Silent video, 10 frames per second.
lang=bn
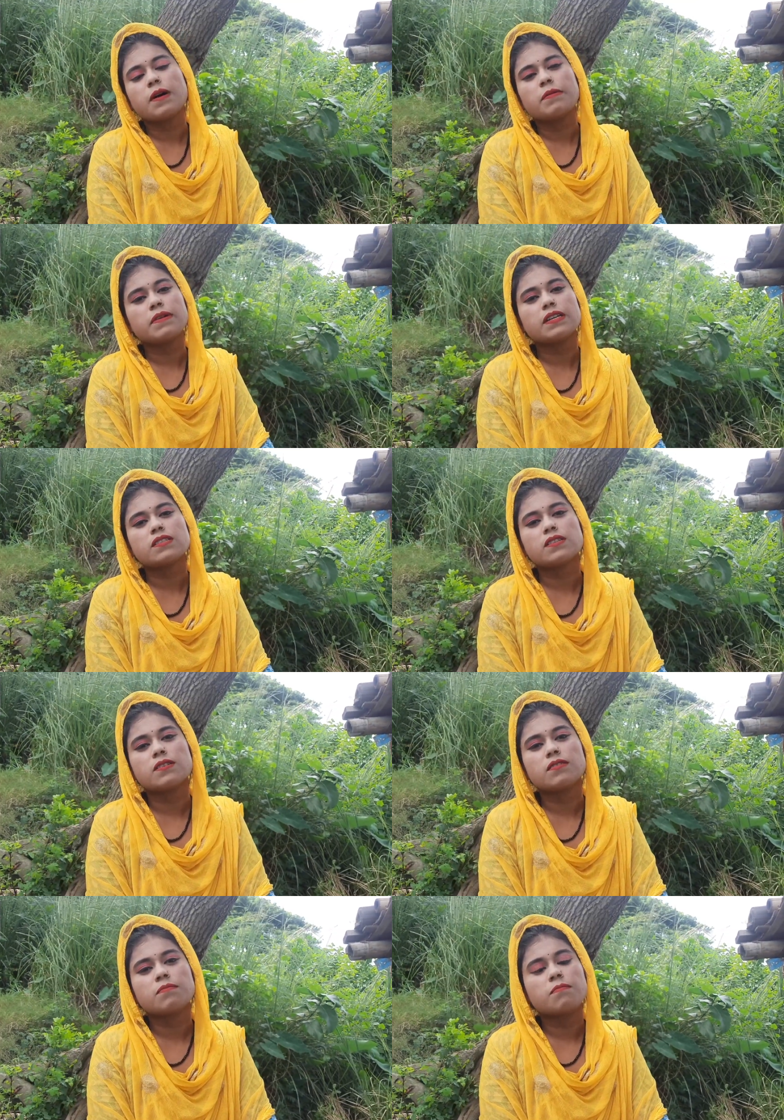বাবা আছে
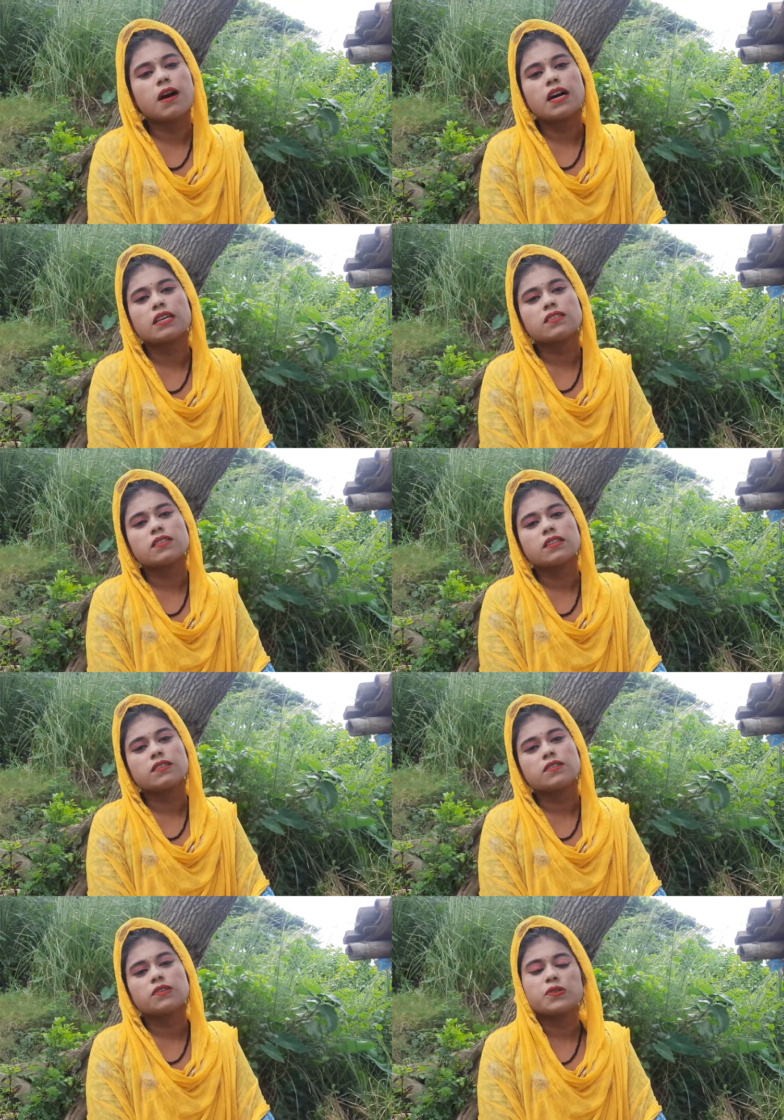মা আছে
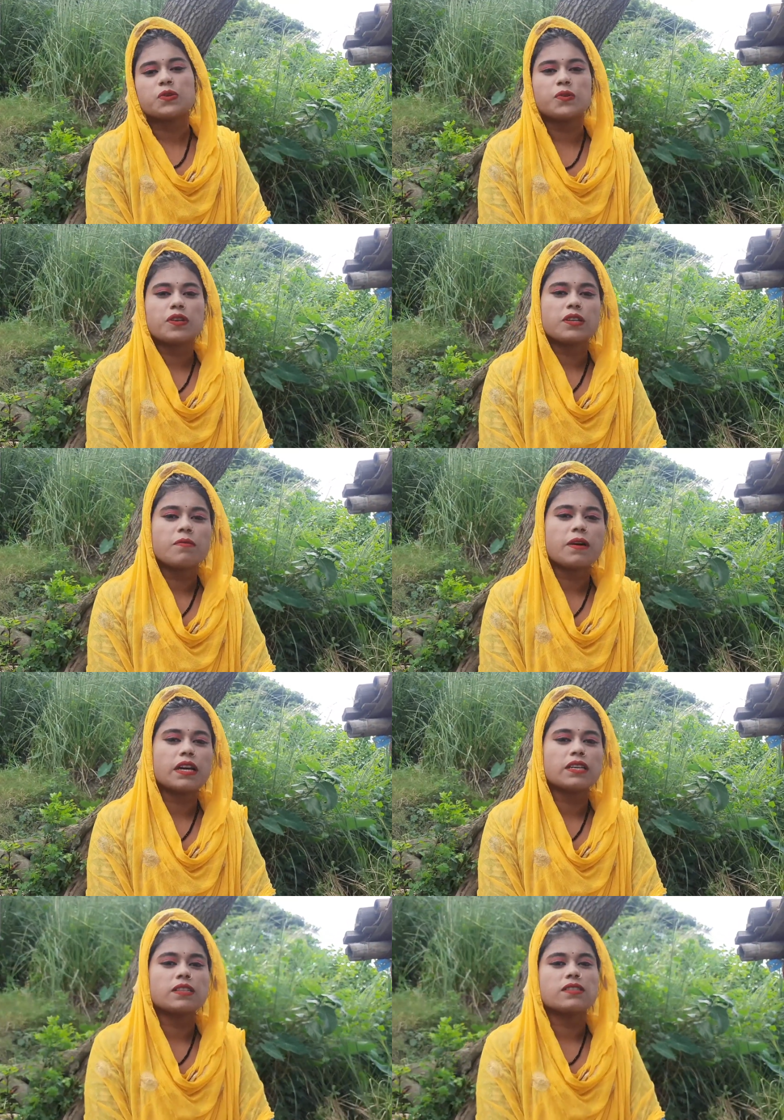ছোট একটা
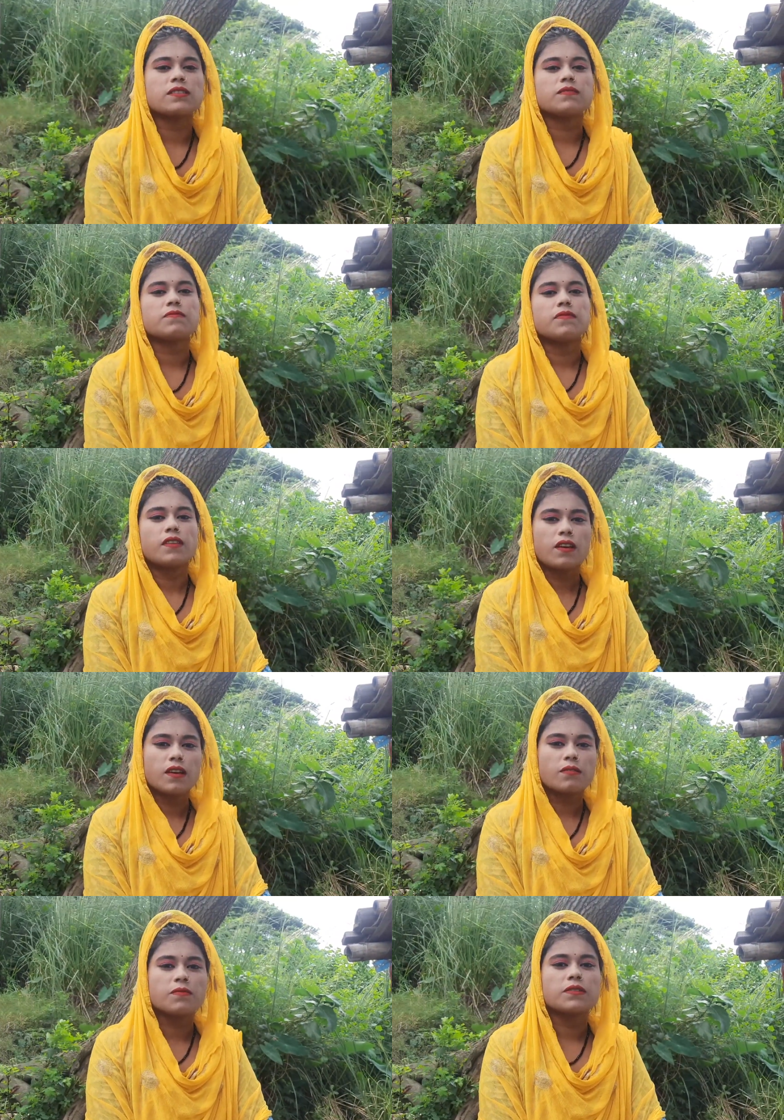ভাই আছে আর
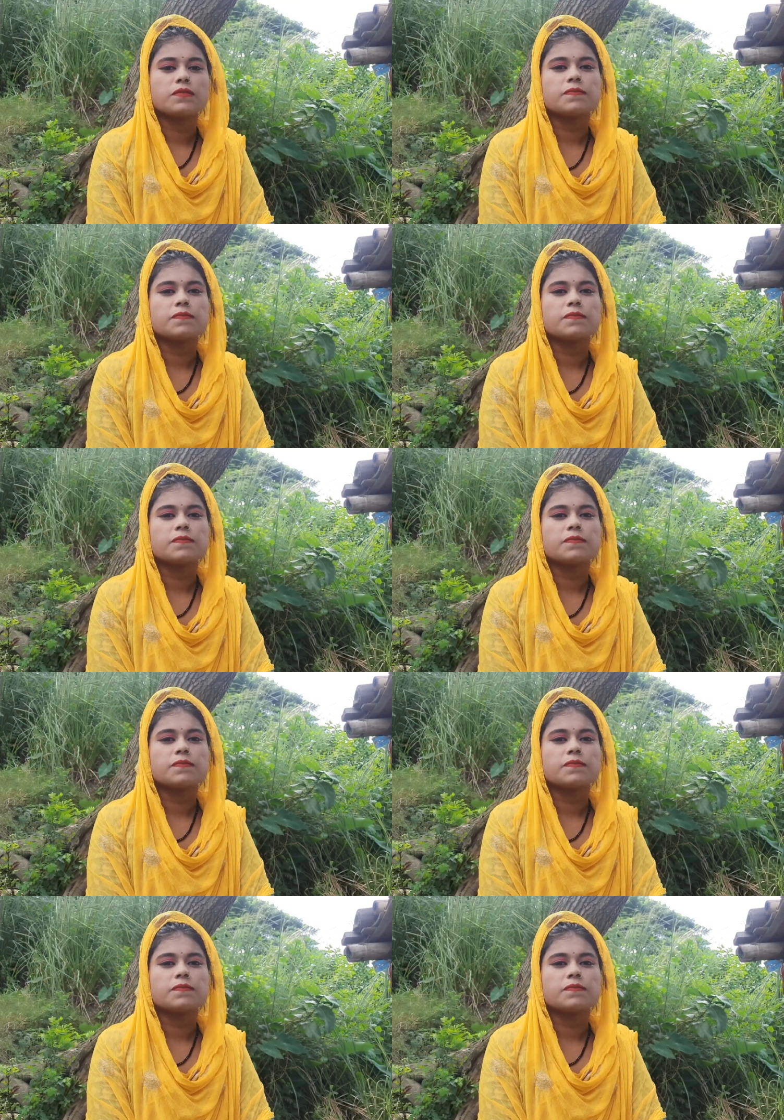আমি